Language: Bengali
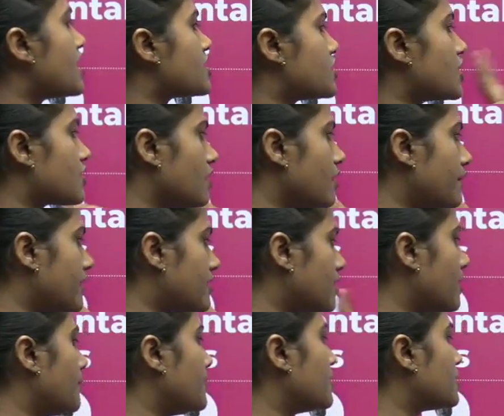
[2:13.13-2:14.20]
আর জেনারেল
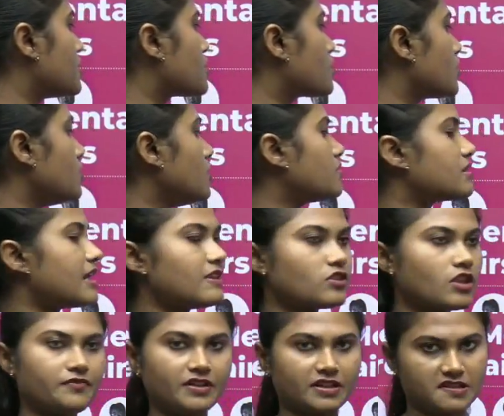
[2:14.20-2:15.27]
মেন্টাল এবিলিটির জন্য টেন্থ
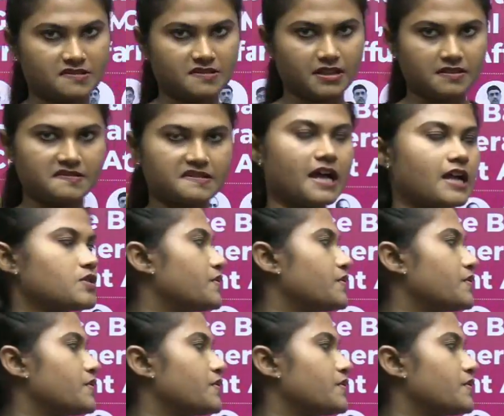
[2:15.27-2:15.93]
অফ আগস্ট থেকে স্টার্ট